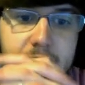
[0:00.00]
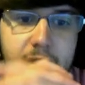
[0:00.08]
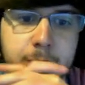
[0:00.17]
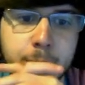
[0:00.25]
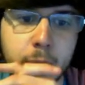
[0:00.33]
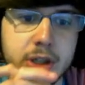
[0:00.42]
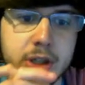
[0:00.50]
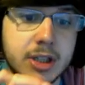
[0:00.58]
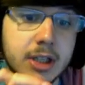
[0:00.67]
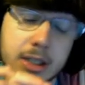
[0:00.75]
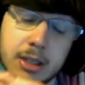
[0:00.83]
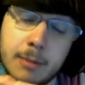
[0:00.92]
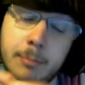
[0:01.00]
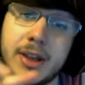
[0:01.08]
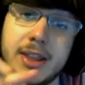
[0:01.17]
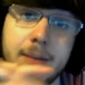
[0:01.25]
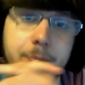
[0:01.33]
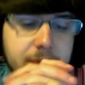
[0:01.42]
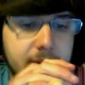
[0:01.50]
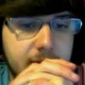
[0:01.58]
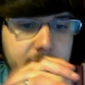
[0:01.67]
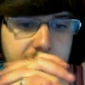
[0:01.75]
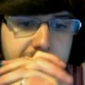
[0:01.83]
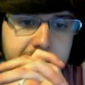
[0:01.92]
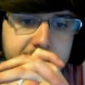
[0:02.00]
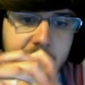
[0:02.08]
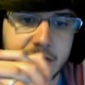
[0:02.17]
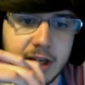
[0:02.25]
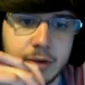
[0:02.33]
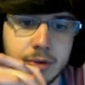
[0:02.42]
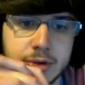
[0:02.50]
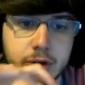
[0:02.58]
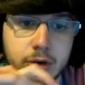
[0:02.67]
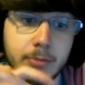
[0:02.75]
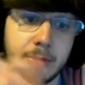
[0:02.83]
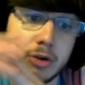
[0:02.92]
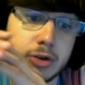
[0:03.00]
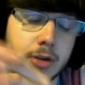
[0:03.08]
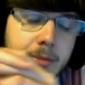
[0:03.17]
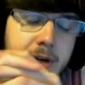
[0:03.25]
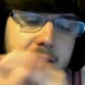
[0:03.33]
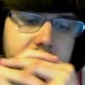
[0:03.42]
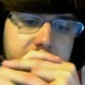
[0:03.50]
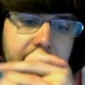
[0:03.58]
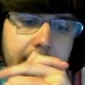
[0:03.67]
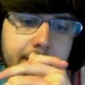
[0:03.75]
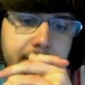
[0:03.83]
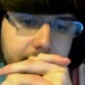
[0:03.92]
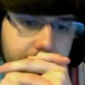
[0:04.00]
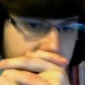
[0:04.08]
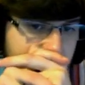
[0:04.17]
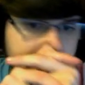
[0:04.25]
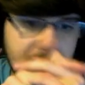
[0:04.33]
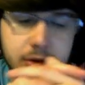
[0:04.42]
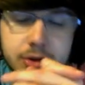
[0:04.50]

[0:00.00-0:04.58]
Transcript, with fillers: Depois, perdi nos Cloud9 contra, ou melhor, nos Luminous Gaming, Gaming